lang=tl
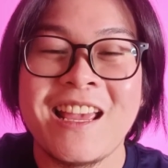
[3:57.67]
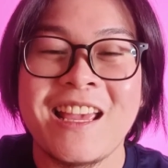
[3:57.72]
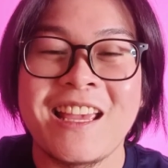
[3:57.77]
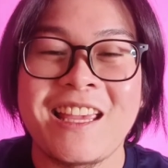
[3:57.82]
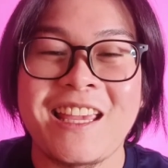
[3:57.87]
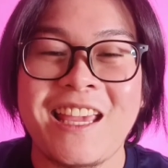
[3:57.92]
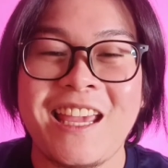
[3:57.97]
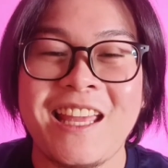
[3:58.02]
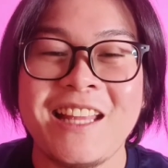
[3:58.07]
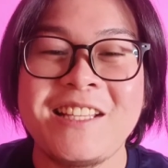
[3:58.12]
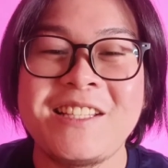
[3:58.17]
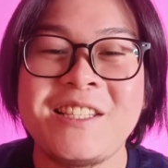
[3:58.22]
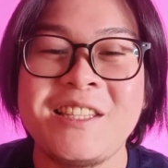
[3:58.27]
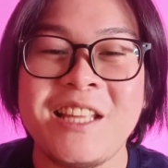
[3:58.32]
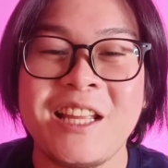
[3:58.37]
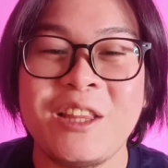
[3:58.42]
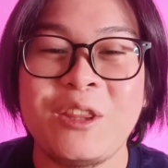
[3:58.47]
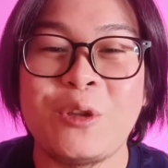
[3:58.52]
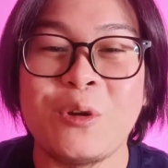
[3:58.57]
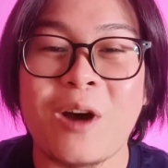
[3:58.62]
kids
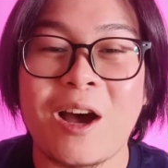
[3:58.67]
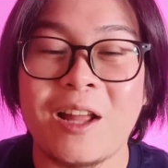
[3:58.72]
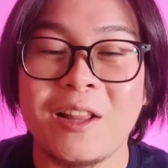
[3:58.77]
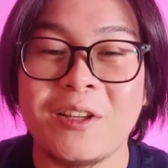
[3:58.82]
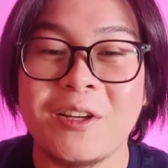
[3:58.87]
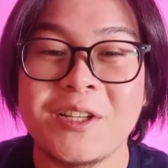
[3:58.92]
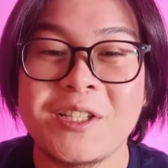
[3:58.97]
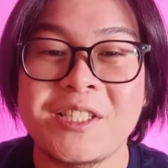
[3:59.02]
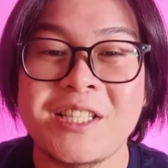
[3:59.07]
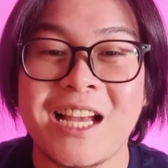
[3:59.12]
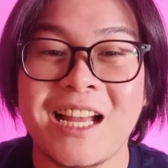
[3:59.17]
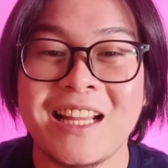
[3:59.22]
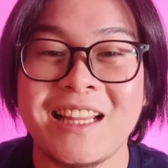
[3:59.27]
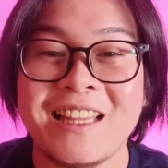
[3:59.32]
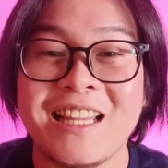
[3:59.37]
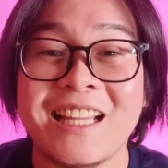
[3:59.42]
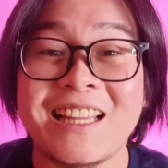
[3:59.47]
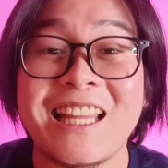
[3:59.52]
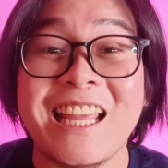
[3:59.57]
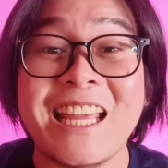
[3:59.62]
need to understand
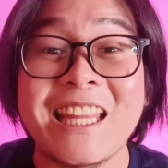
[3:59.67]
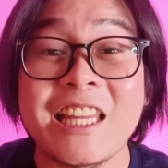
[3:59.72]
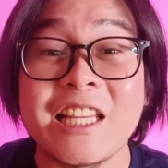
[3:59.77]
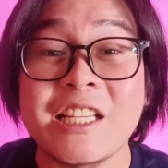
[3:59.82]
that it is